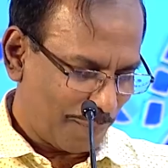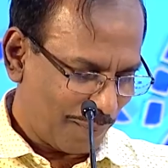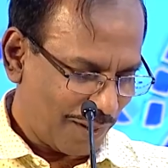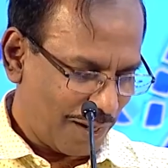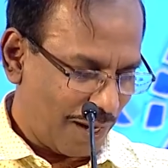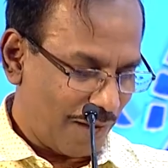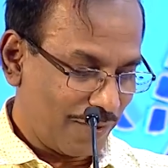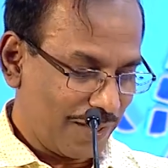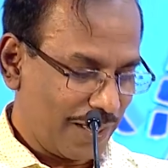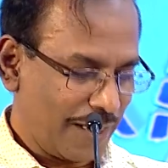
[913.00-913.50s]

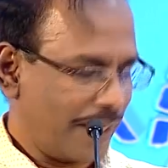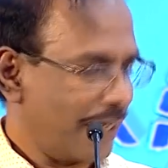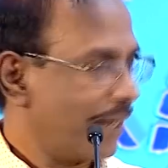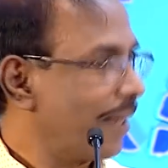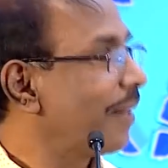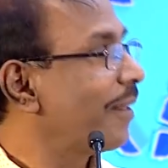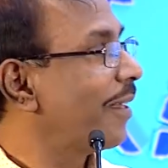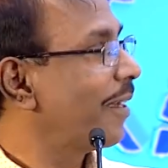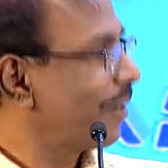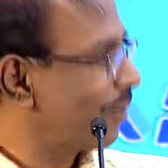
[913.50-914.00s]
அப்புறம் அவங்க
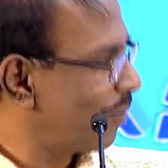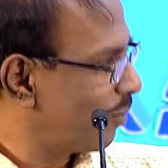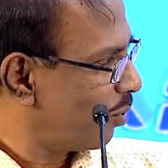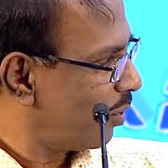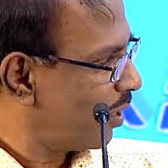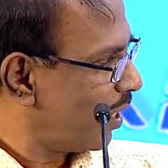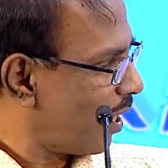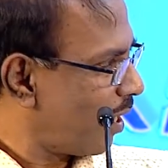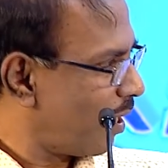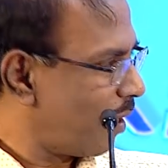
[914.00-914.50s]
அந்த
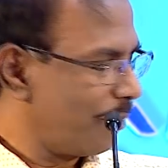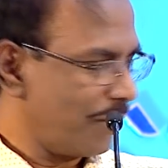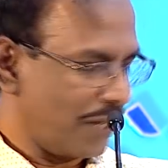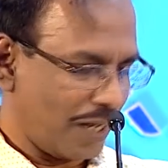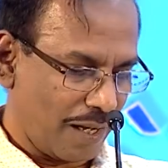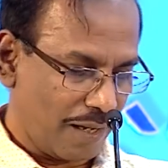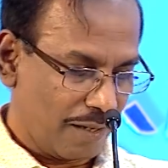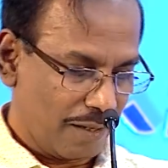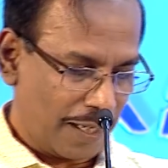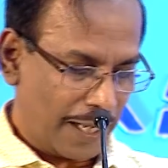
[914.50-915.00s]
குரு
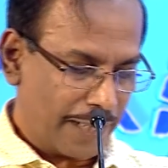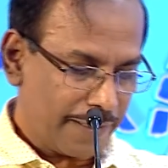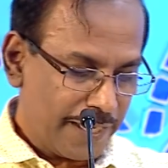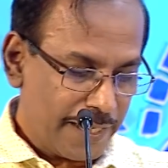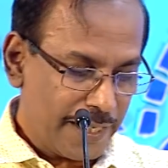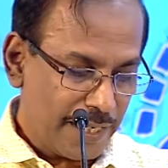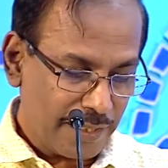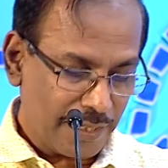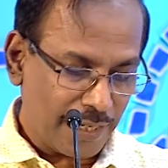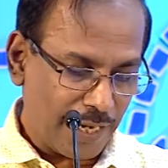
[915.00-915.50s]
ஞானாம்பிகா
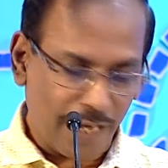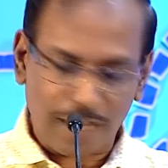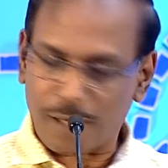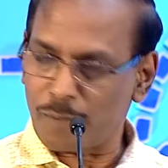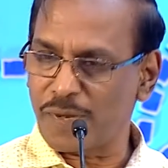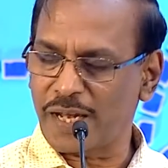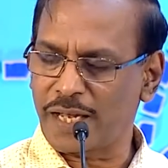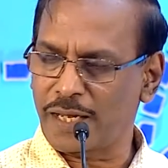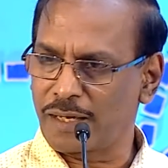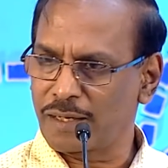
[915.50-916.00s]
நதியின்
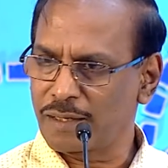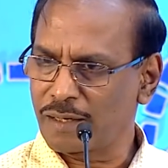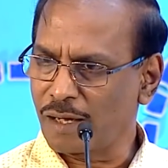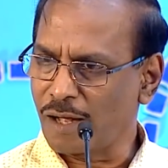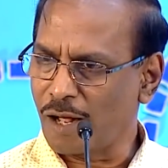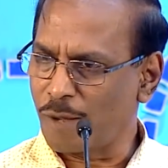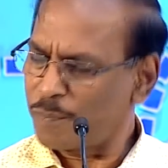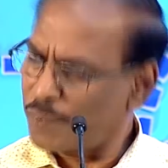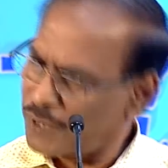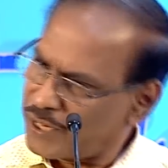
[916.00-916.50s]
கடமை
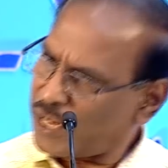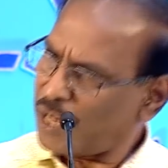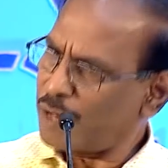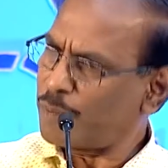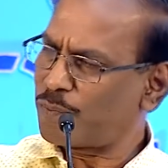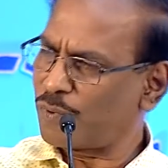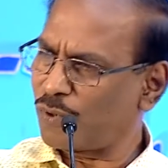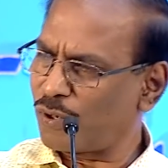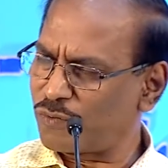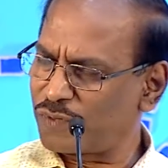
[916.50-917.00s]
அப்படியே
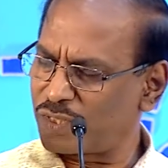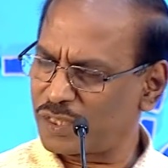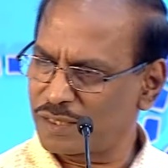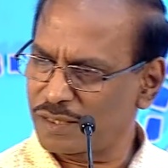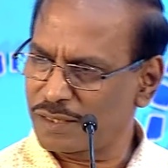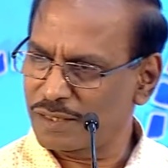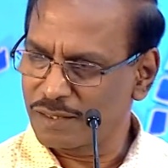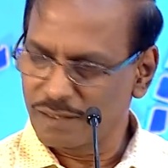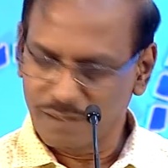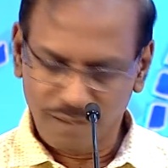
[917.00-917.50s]

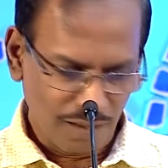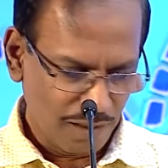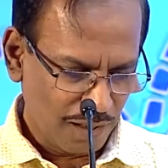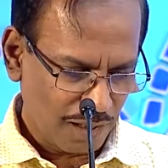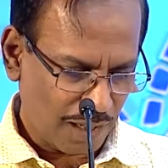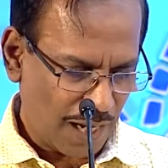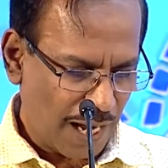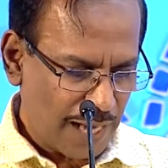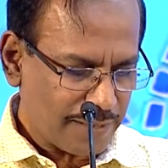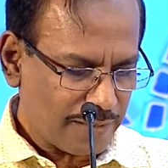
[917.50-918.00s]
போவது
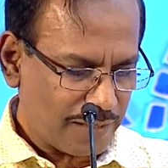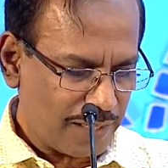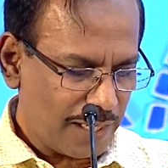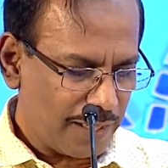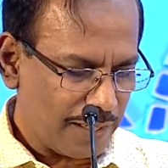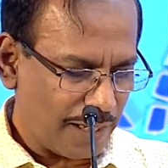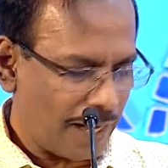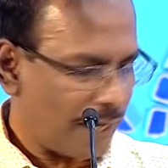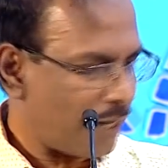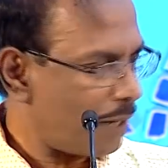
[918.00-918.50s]

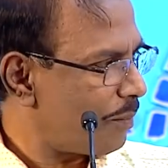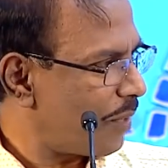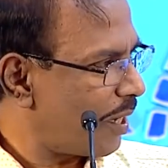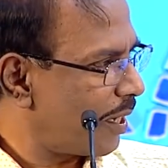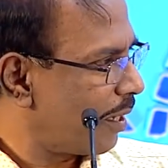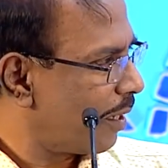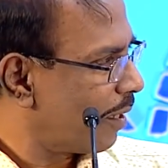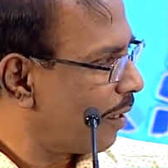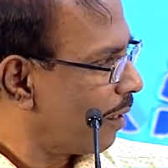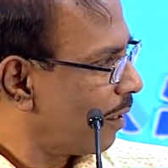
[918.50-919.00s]
காற்றின் கடமை
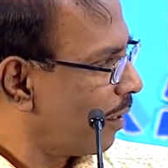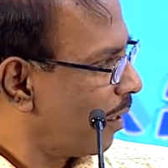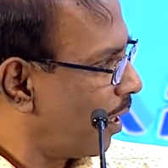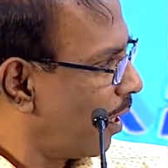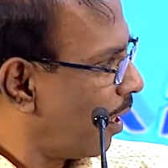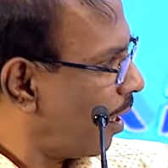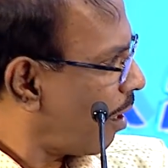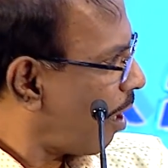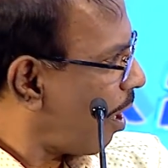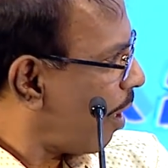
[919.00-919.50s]

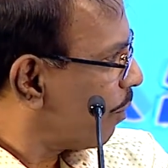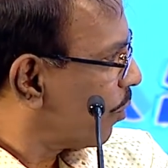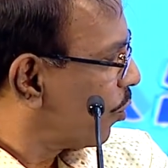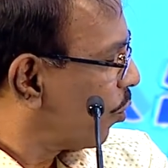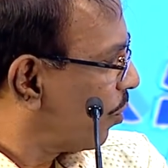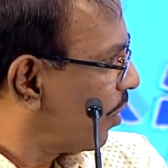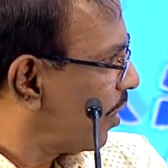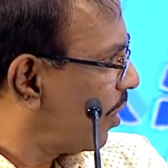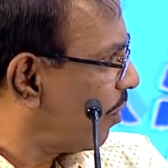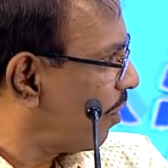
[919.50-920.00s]
எங்கெல்லாம்
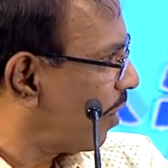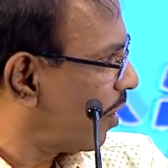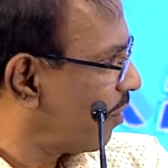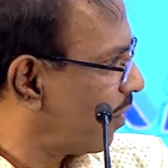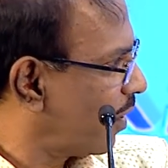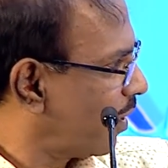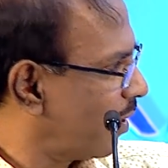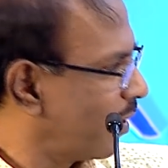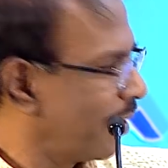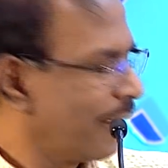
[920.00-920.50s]
சுற்றி
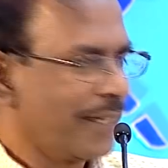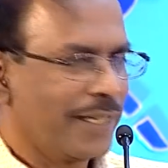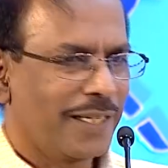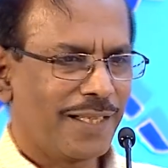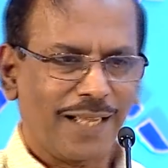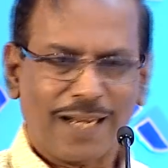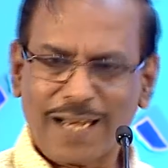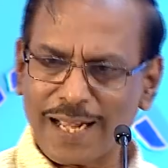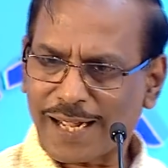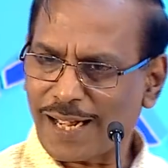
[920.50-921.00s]
வருவது
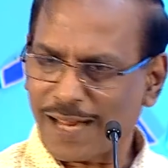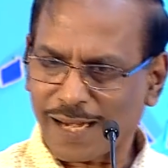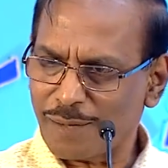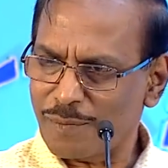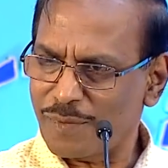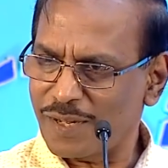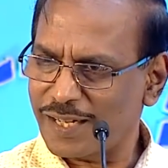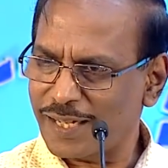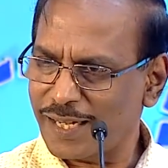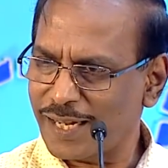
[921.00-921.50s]
இதெல்லாம்
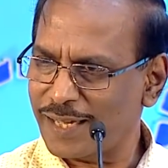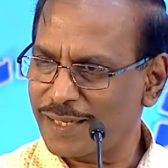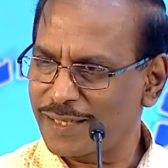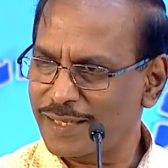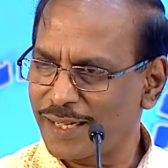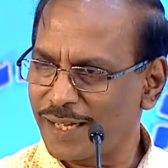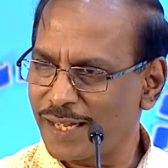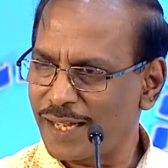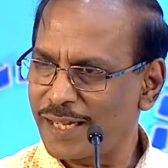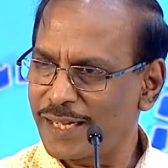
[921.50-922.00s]
கடமை
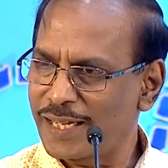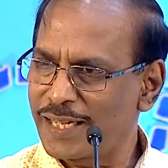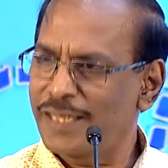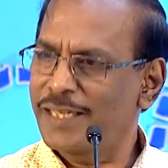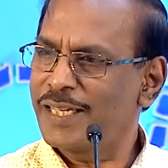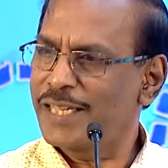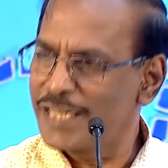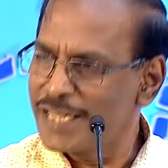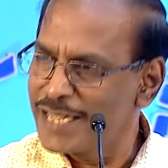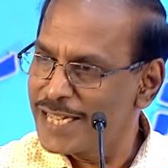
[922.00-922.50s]
கிடையாதுங்க
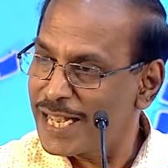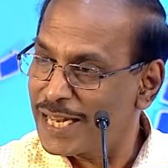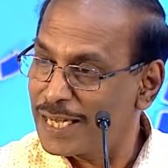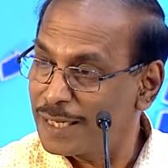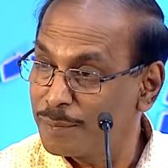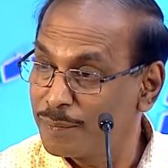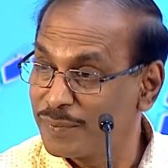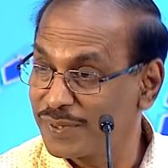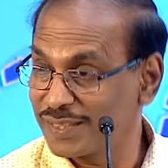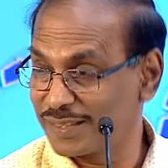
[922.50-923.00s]
இது
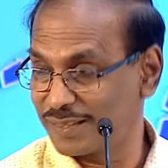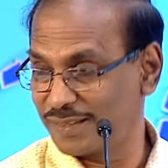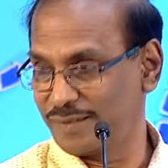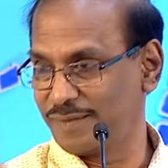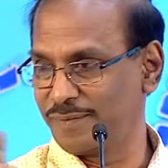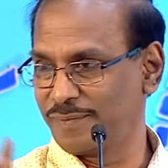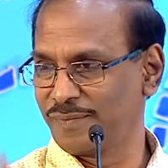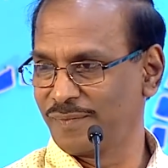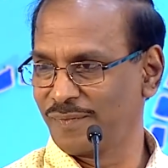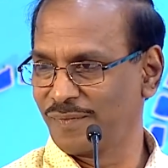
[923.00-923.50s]
இயல்பு
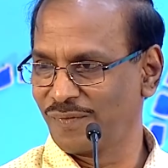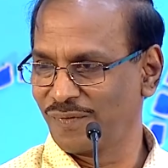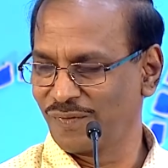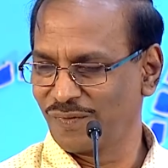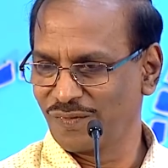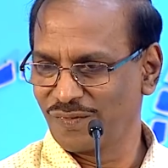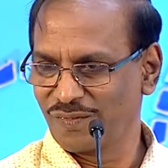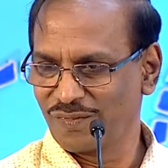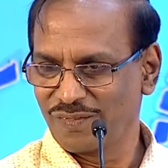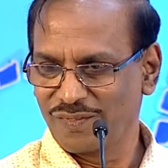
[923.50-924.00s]

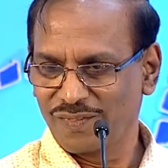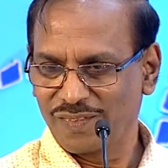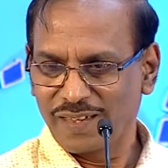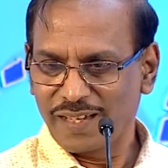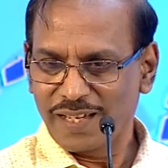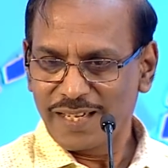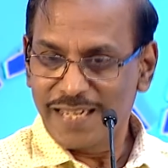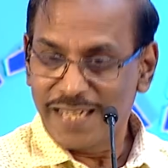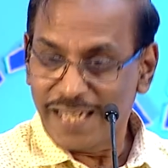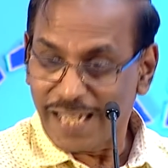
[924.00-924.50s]

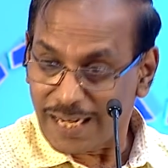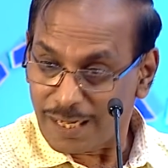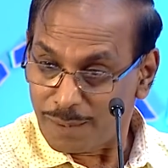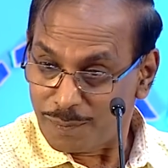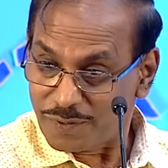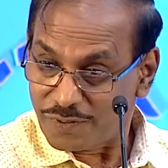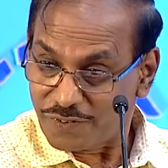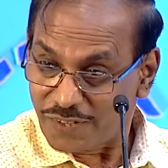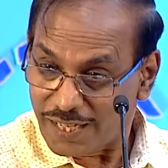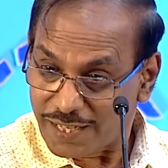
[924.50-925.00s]

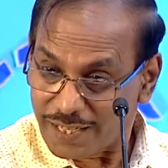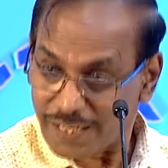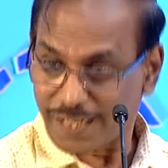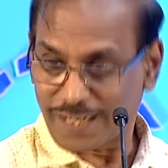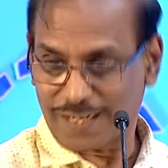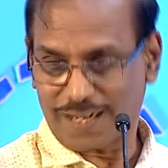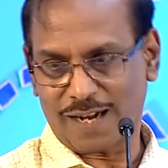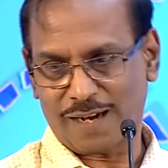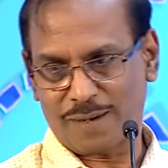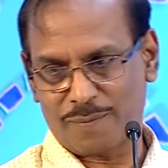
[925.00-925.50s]
இயல்பு வேறு
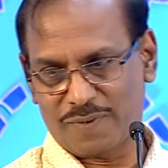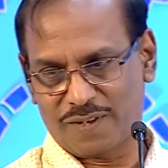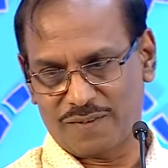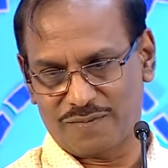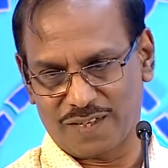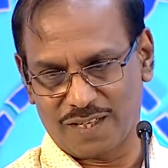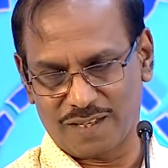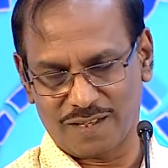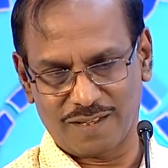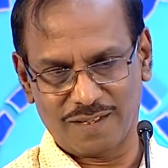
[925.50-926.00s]
கடமை
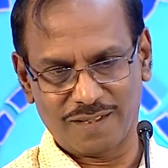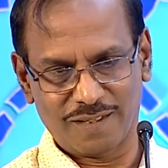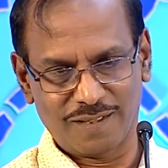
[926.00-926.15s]
வேறு